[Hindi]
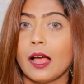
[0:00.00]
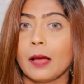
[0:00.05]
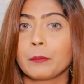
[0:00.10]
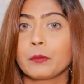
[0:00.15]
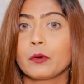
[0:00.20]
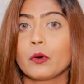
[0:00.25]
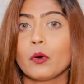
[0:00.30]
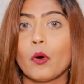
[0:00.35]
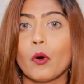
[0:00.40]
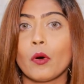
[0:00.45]

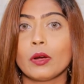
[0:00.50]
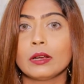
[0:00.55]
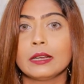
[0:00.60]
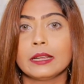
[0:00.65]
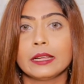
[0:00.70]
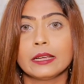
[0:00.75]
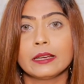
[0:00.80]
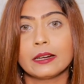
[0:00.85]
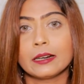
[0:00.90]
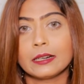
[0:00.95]
आपको ऑयल
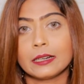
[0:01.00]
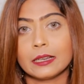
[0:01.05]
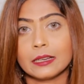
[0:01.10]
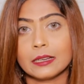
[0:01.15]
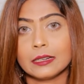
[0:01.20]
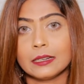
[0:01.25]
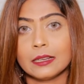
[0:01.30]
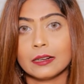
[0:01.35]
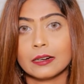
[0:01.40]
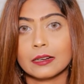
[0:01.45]
एक घंटे
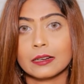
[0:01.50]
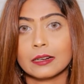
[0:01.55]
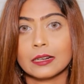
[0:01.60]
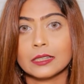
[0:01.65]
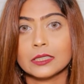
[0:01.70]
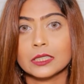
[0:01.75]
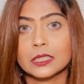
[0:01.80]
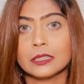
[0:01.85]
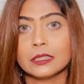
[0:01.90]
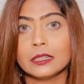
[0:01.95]
के लिए
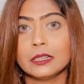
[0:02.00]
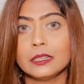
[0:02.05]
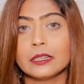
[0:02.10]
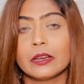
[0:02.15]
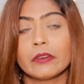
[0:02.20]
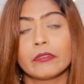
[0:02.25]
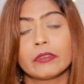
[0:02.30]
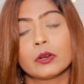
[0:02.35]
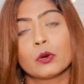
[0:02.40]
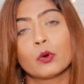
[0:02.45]
रखना चाहिए
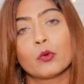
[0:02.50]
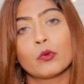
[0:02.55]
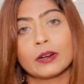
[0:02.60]
या फिर